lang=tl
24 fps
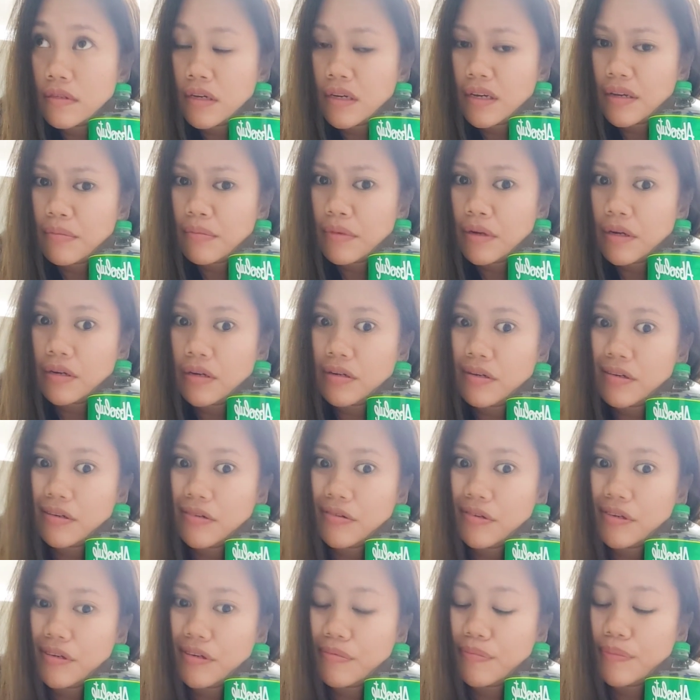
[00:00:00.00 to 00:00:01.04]
I'm
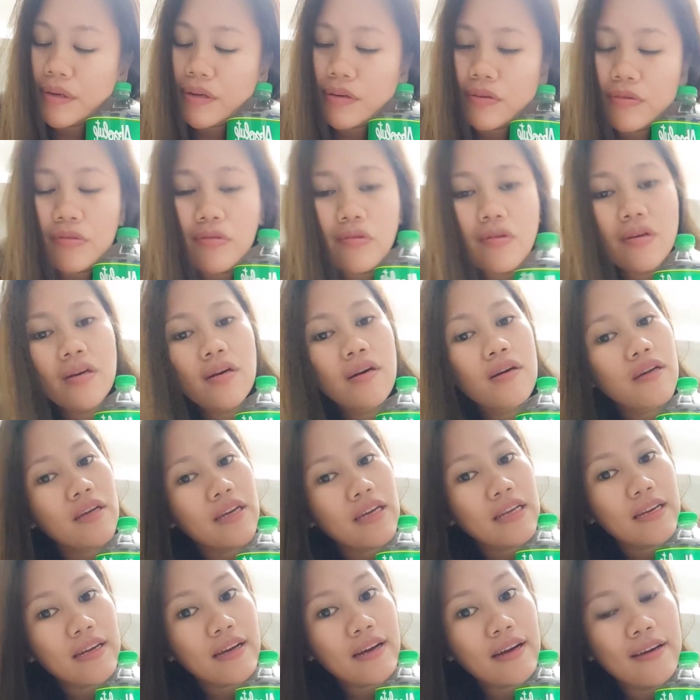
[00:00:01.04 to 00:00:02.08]
hungry, pero
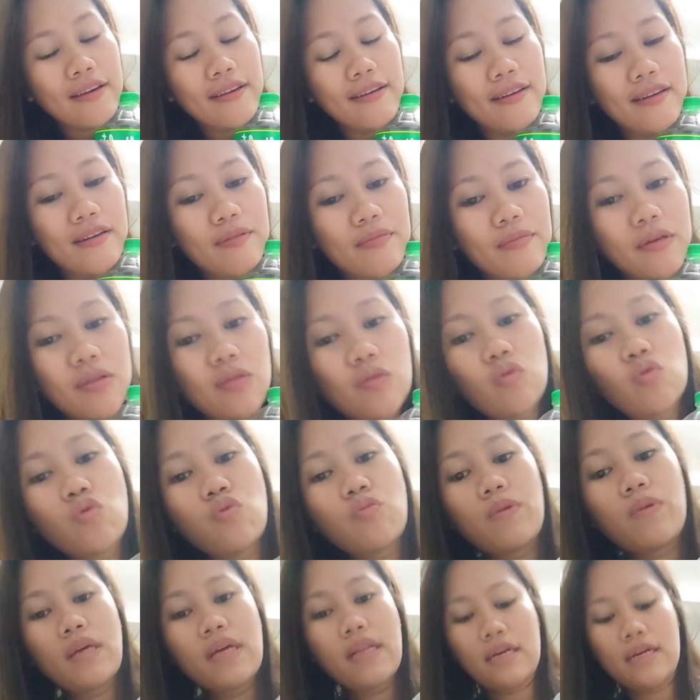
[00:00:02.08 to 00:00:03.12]
kinakaya naman.
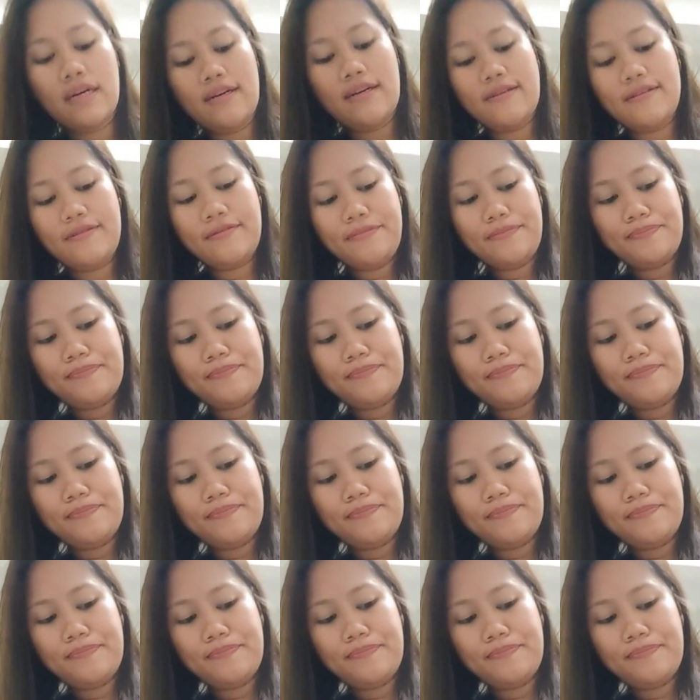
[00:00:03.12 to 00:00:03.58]
Tubig lang.